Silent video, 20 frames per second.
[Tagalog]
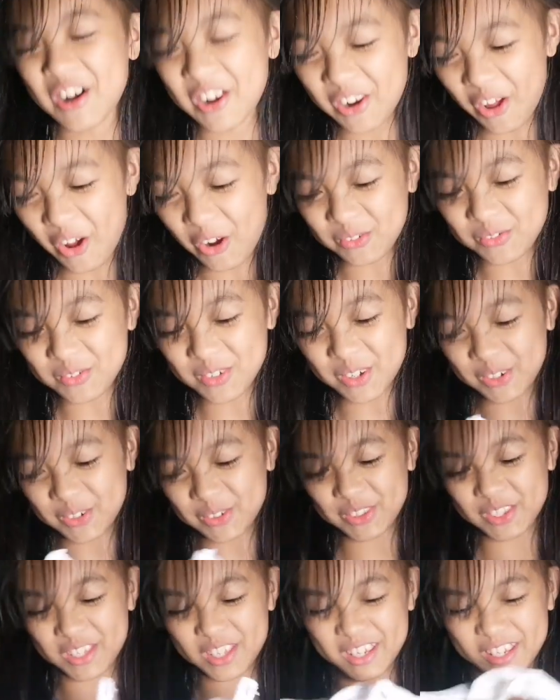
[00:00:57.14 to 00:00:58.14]
Kala ko
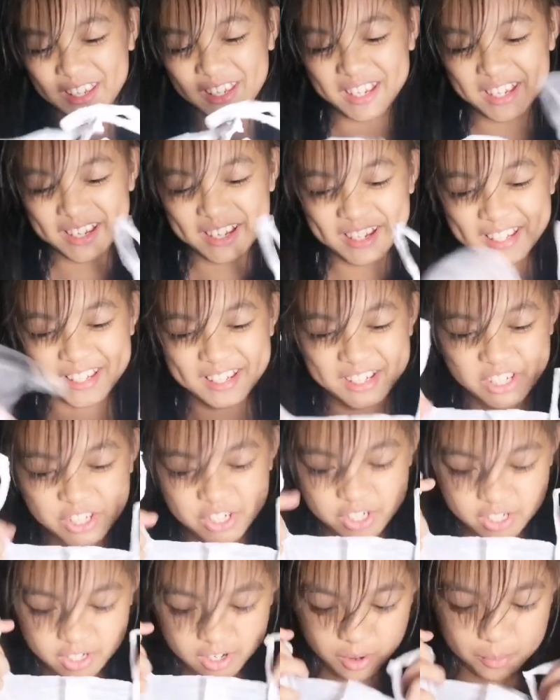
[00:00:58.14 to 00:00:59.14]
meron eh. Ano
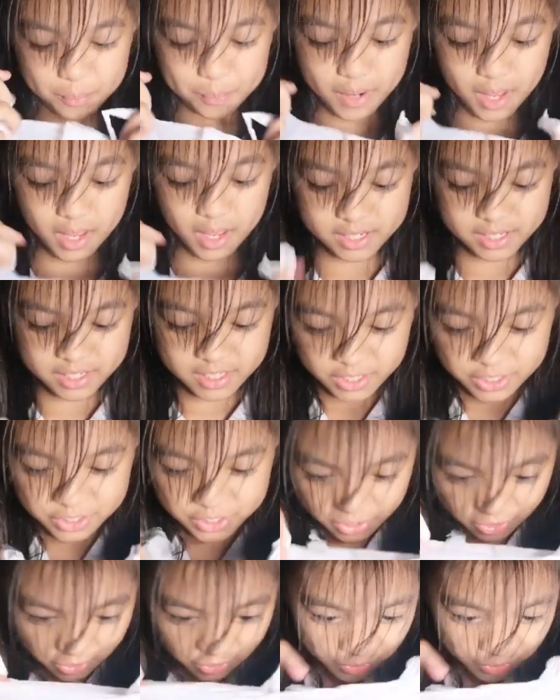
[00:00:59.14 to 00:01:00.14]
siya, naka-plastic siya